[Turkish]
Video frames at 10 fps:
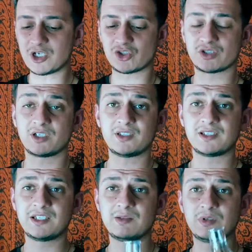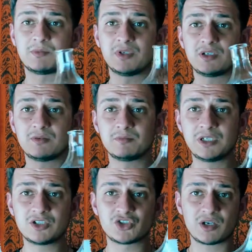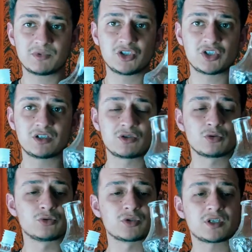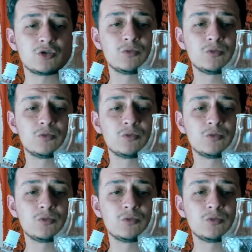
başta dediğim gibi bir cam şişeniz olursa